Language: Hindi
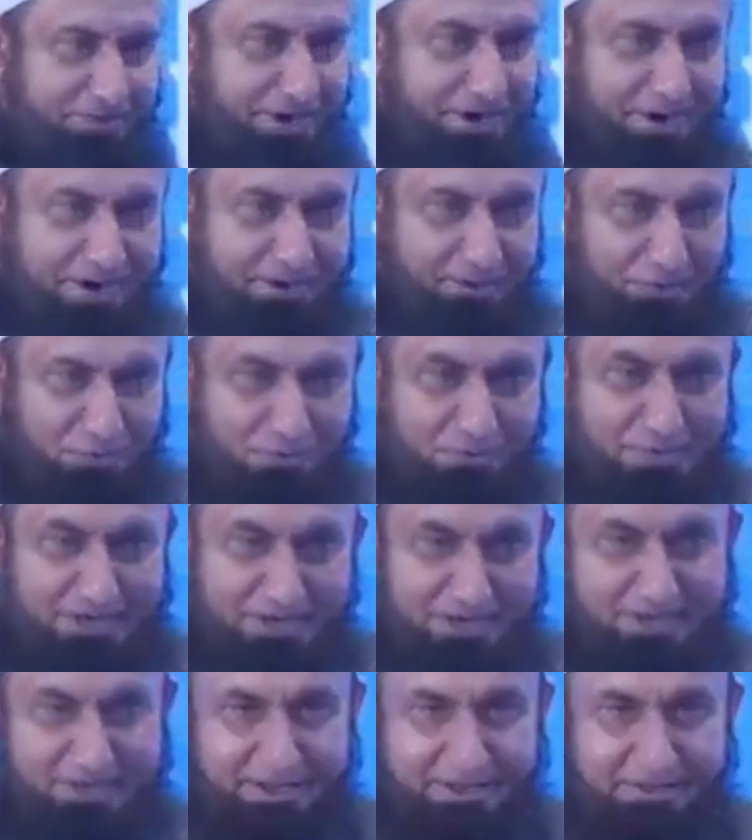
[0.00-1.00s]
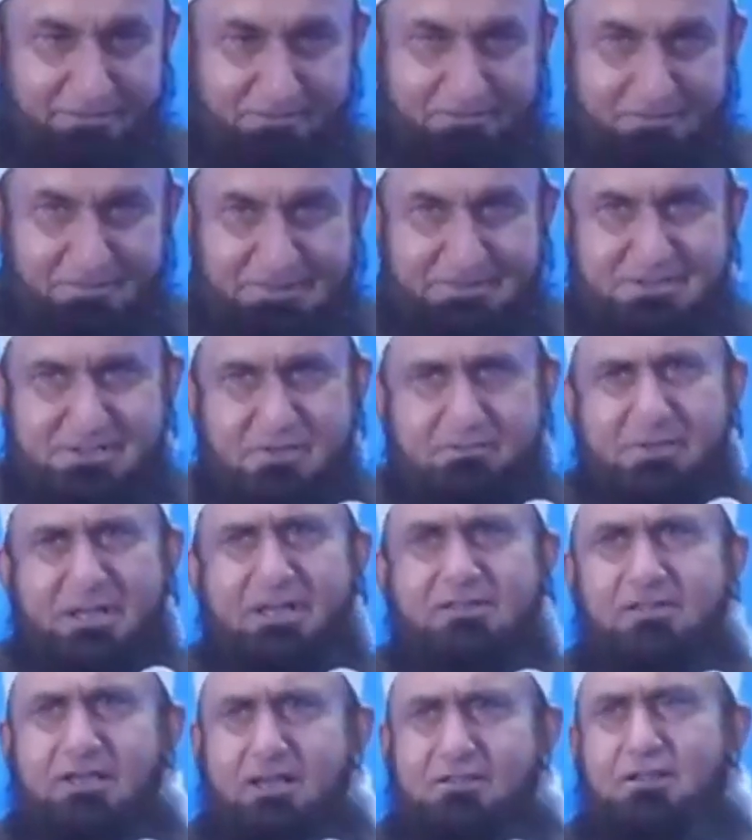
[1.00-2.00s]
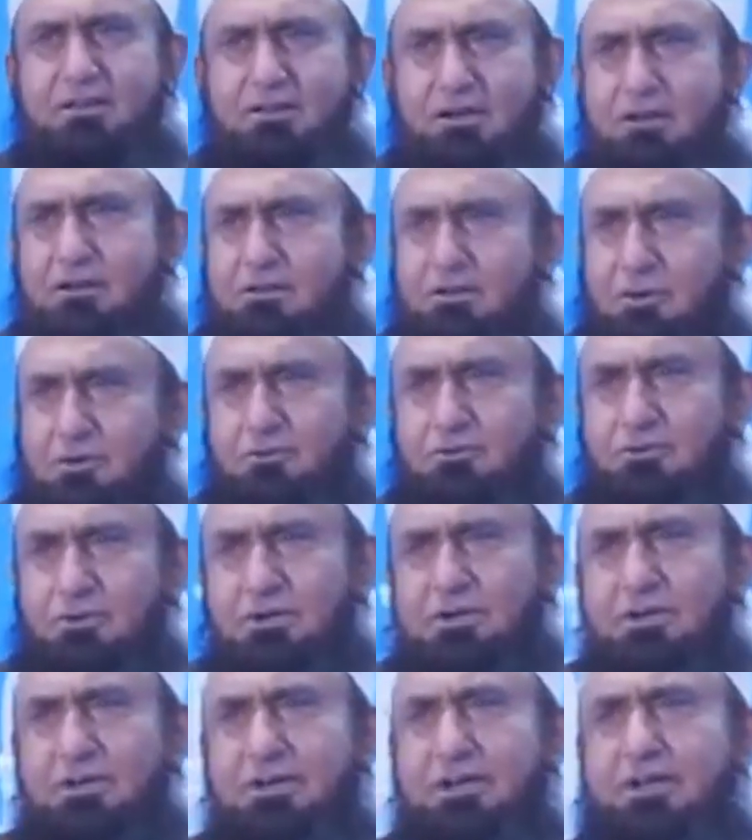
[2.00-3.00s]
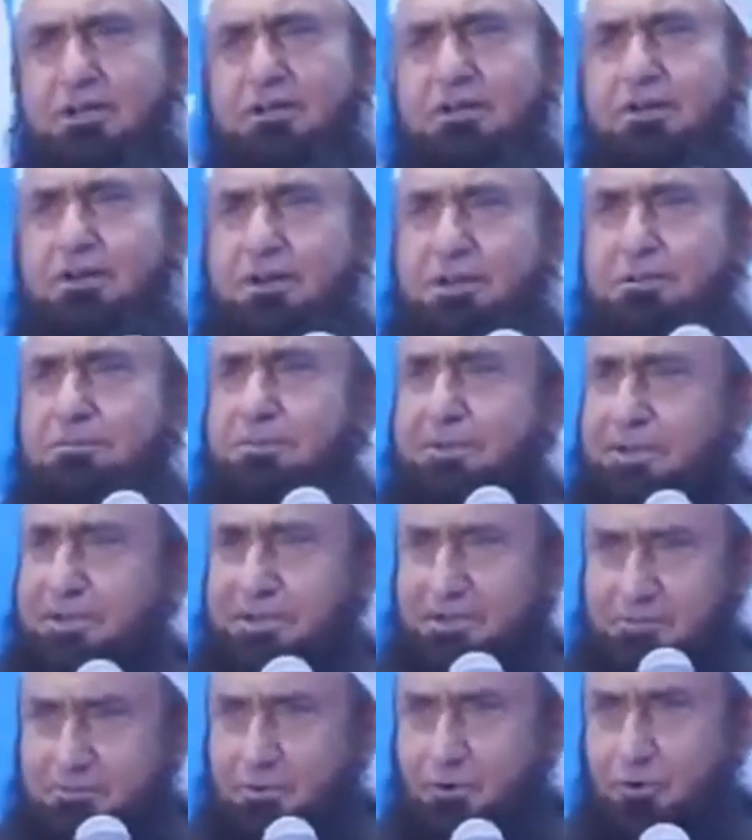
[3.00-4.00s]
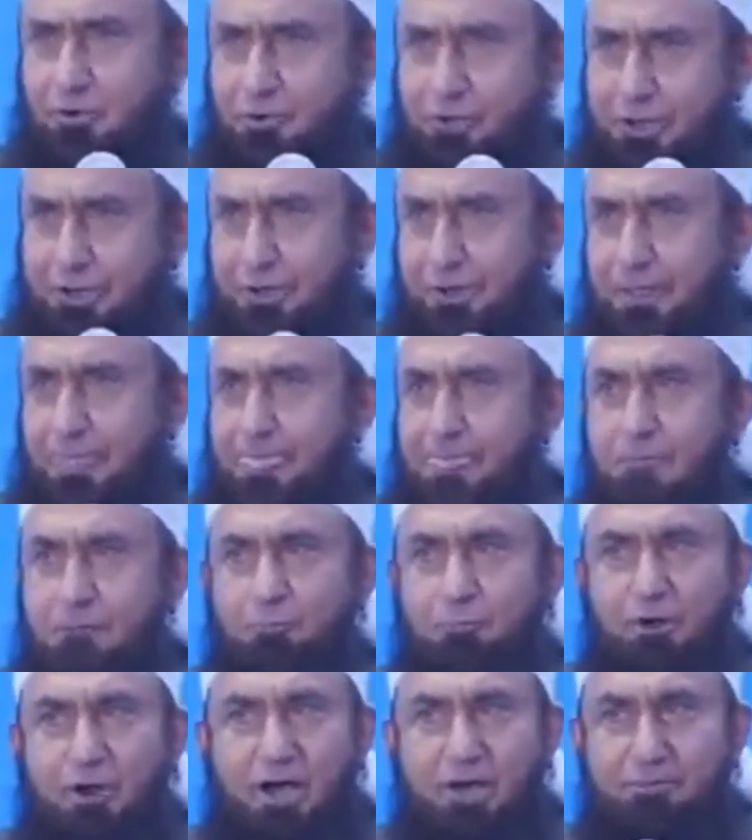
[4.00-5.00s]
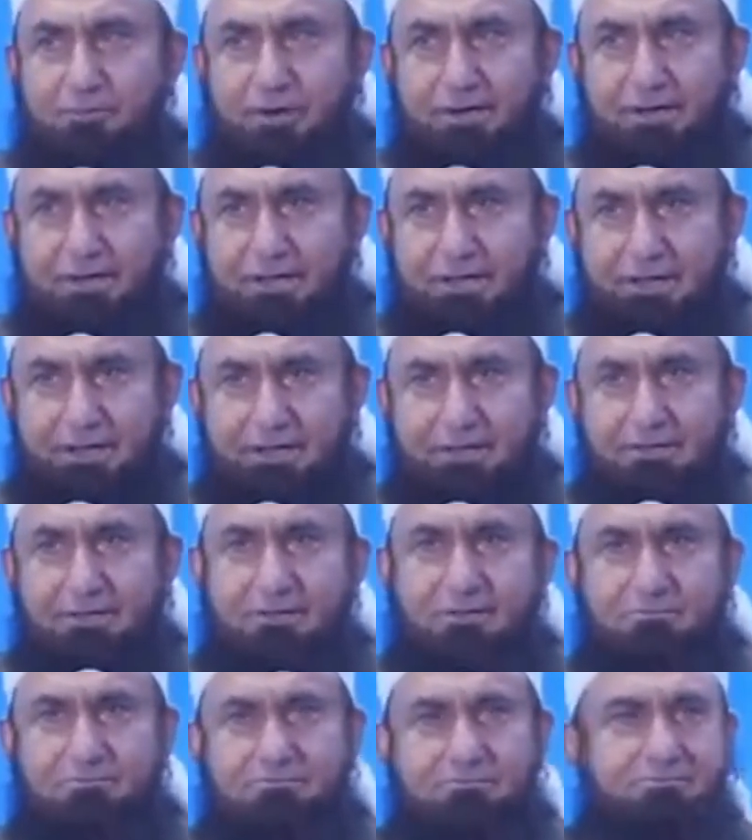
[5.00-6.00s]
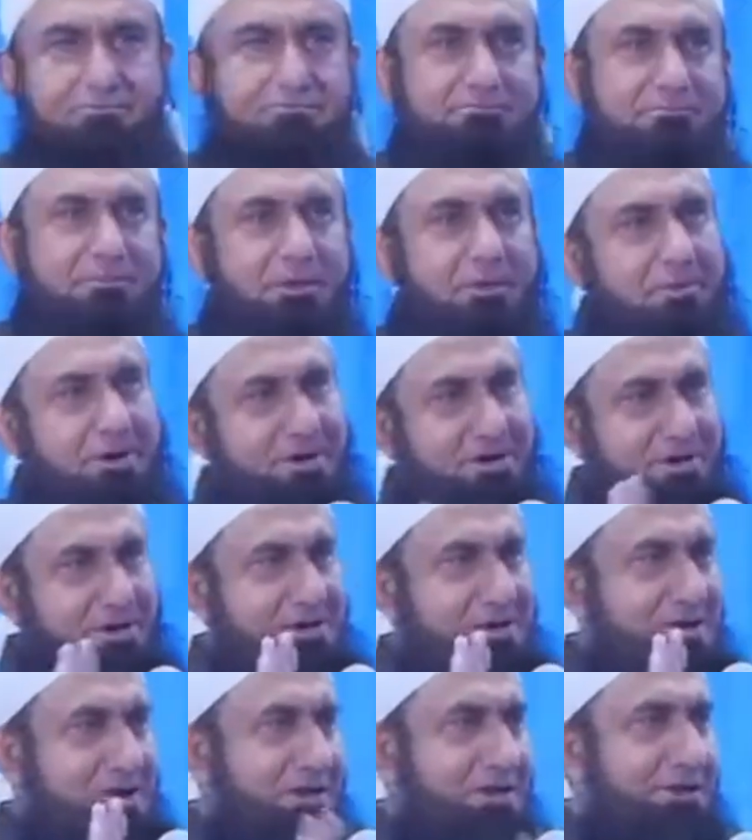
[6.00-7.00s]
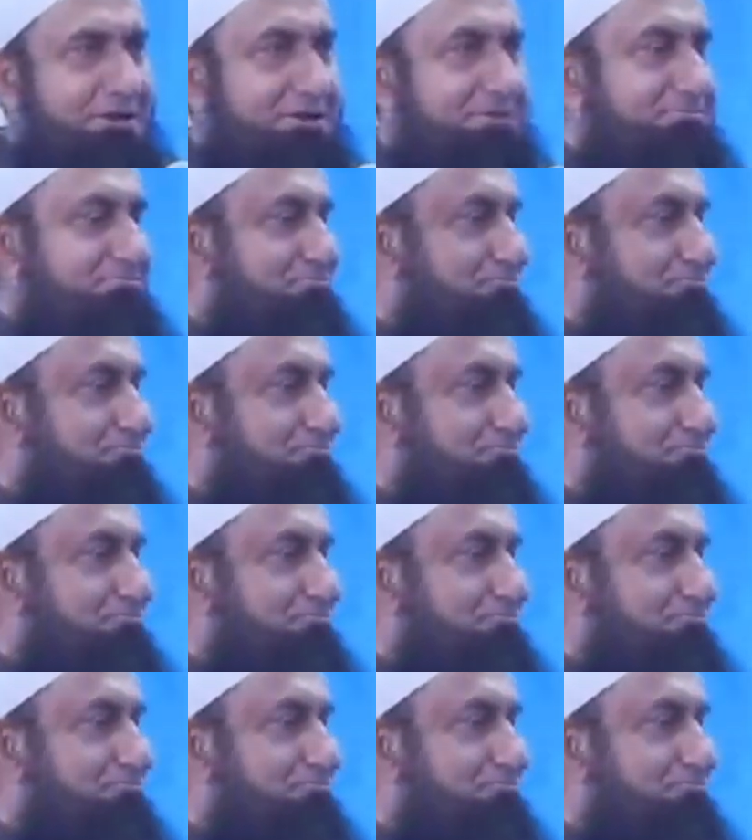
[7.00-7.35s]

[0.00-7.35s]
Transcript: पढ़ने को मिला नहीं इसलिए मैं अंदाज़ा करता हूँ के करीब करीब होगी बुढ़ापा नहीं आया बीमारी नहीं आई